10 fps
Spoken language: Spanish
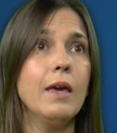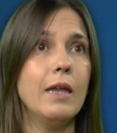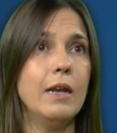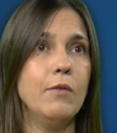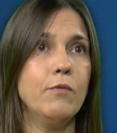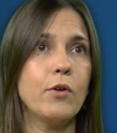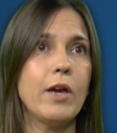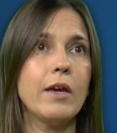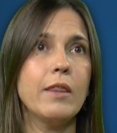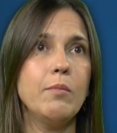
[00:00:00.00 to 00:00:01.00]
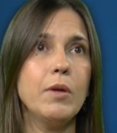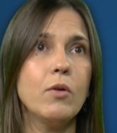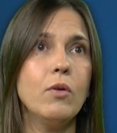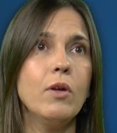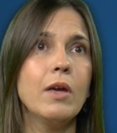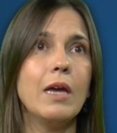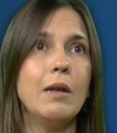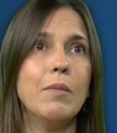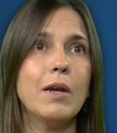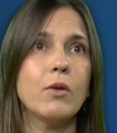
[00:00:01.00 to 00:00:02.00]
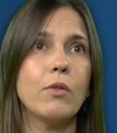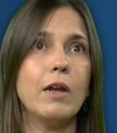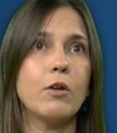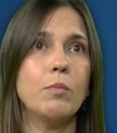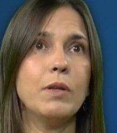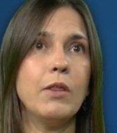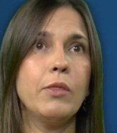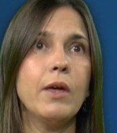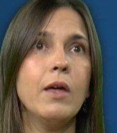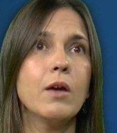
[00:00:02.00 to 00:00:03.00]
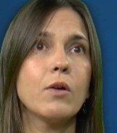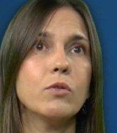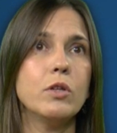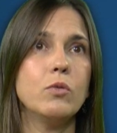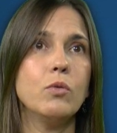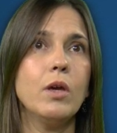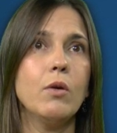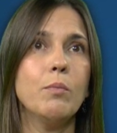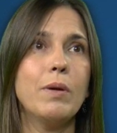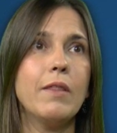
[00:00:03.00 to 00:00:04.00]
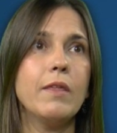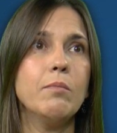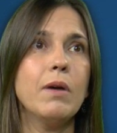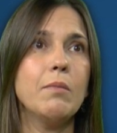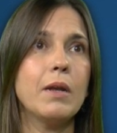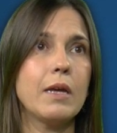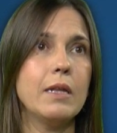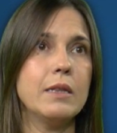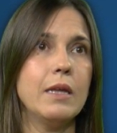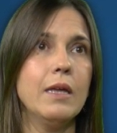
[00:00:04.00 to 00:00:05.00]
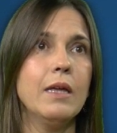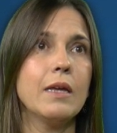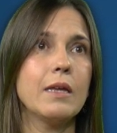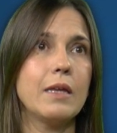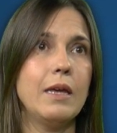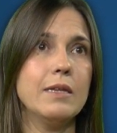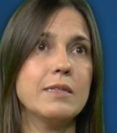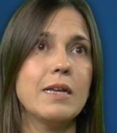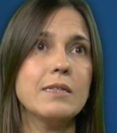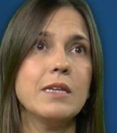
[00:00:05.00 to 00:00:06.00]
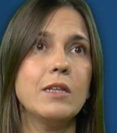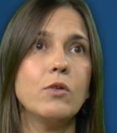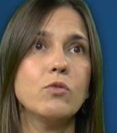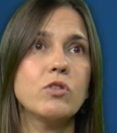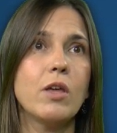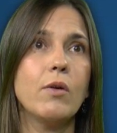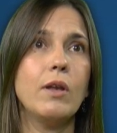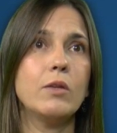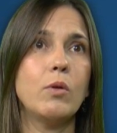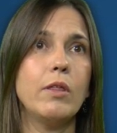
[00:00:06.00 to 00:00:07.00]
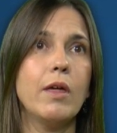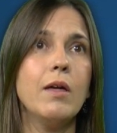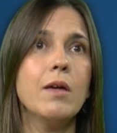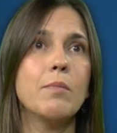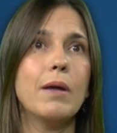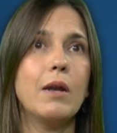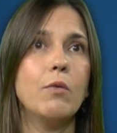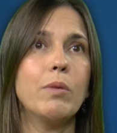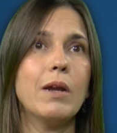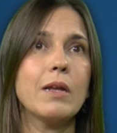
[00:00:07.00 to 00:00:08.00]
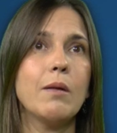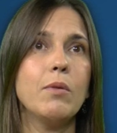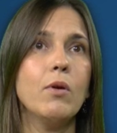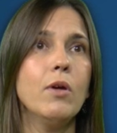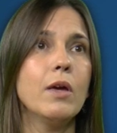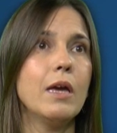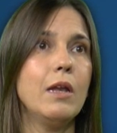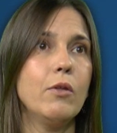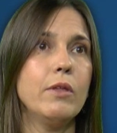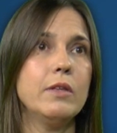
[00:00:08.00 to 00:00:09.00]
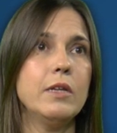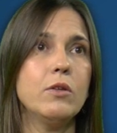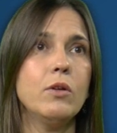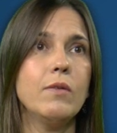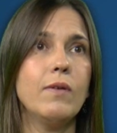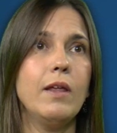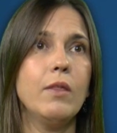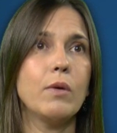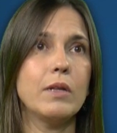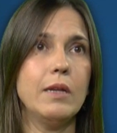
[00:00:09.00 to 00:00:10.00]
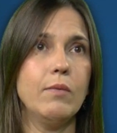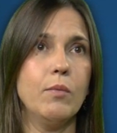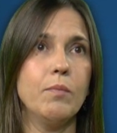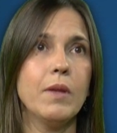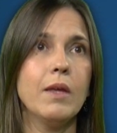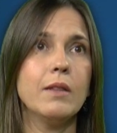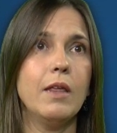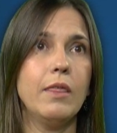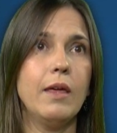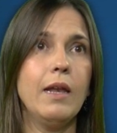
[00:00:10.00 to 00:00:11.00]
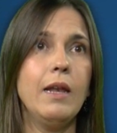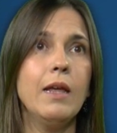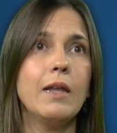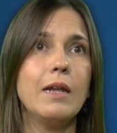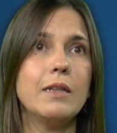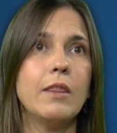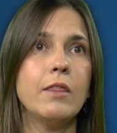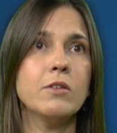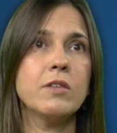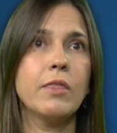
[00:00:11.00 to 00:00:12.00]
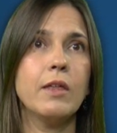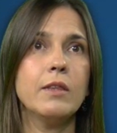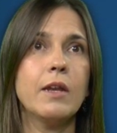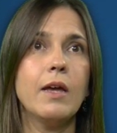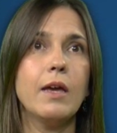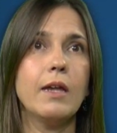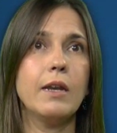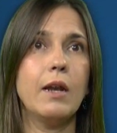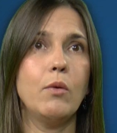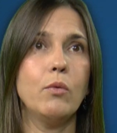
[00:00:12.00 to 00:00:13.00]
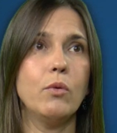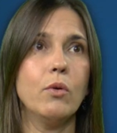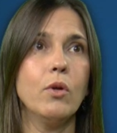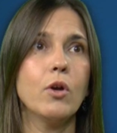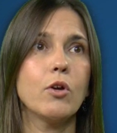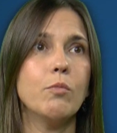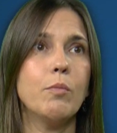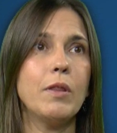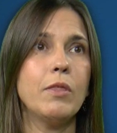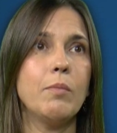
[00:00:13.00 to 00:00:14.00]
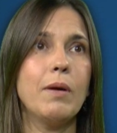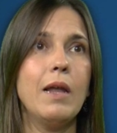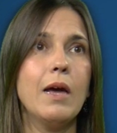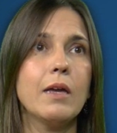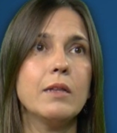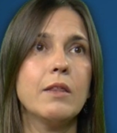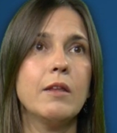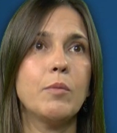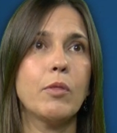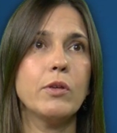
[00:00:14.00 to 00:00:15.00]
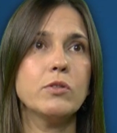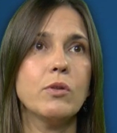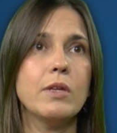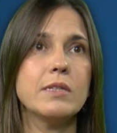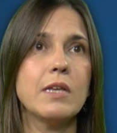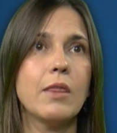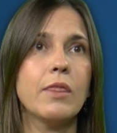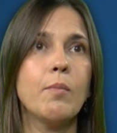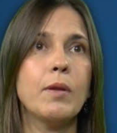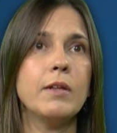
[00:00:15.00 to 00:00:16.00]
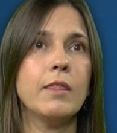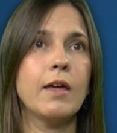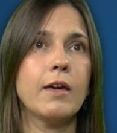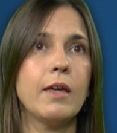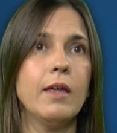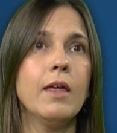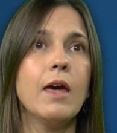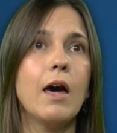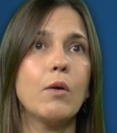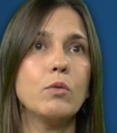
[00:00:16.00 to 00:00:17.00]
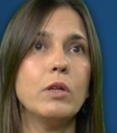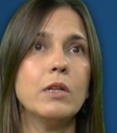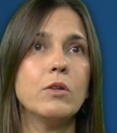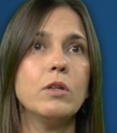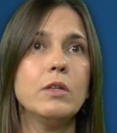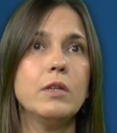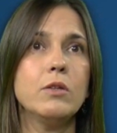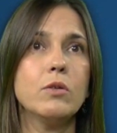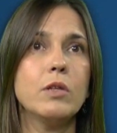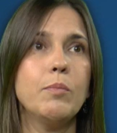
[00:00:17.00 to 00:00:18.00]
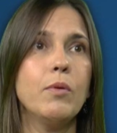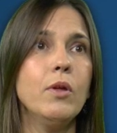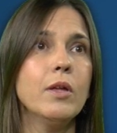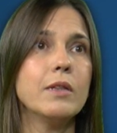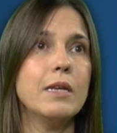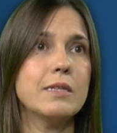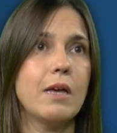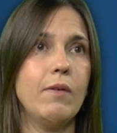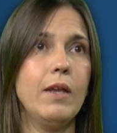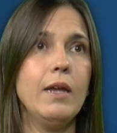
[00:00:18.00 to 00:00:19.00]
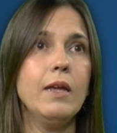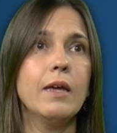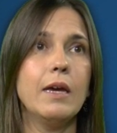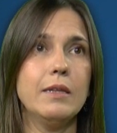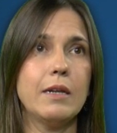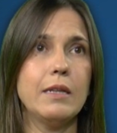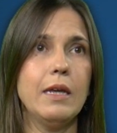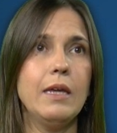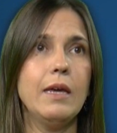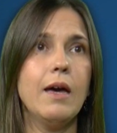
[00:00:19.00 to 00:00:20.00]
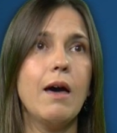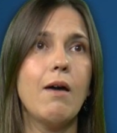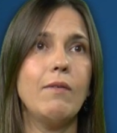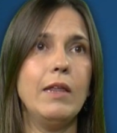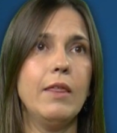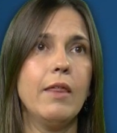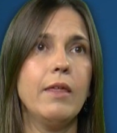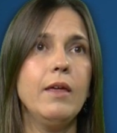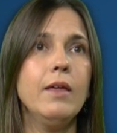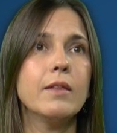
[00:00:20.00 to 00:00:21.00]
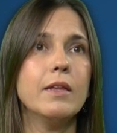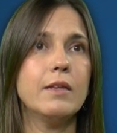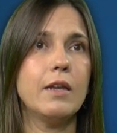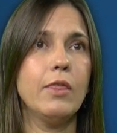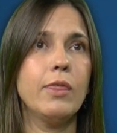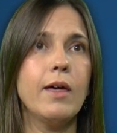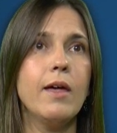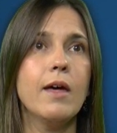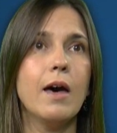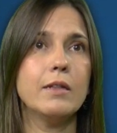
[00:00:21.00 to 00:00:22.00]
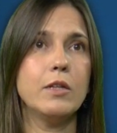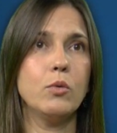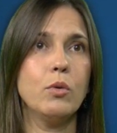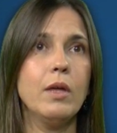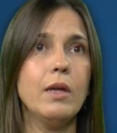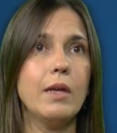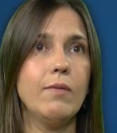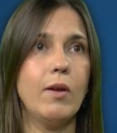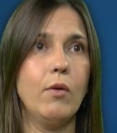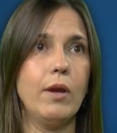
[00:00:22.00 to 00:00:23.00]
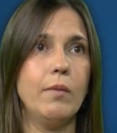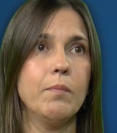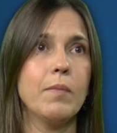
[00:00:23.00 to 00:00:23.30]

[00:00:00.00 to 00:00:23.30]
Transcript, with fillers: En el enfoque académico, el marco de las competencias constituye un paradigma emergente que está siendo usado en la actualidad para nombrar cambios en los distintos niveles educativos. Desde él, la atención se centra en el alumno como principal agente del proceso de enseñanza-aprendizaje, aglutinando distintos tipos de saberes, estrategias, habilidades, destrezas, actitudes y valores.